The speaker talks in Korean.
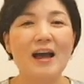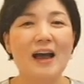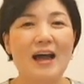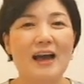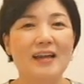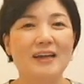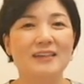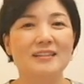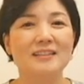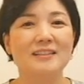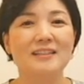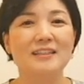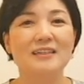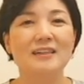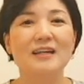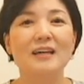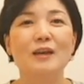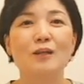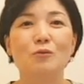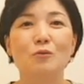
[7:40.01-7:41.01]

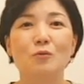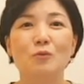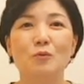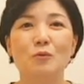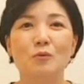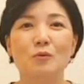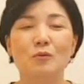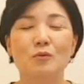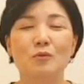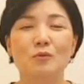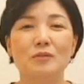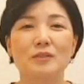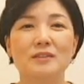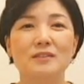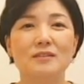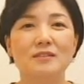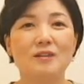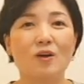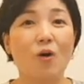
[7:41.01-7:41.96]
아이들이 또 그